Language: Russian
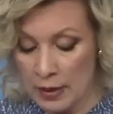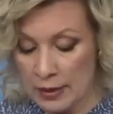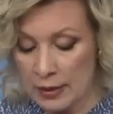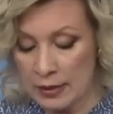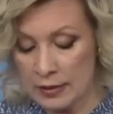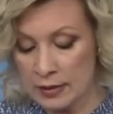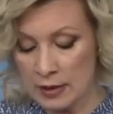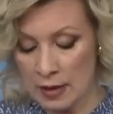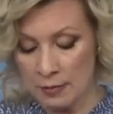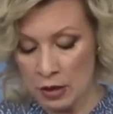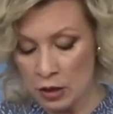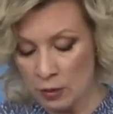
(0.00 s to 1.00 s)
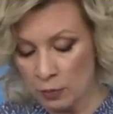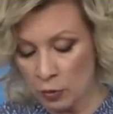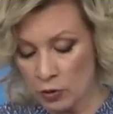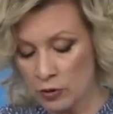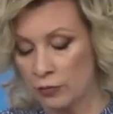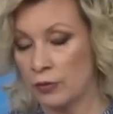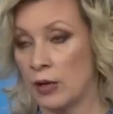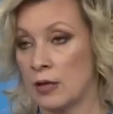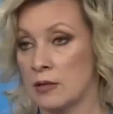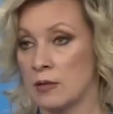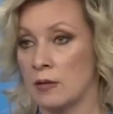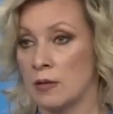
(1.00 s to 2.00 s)
или с нами, или против
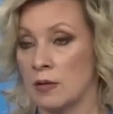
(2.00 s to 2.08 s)
нас.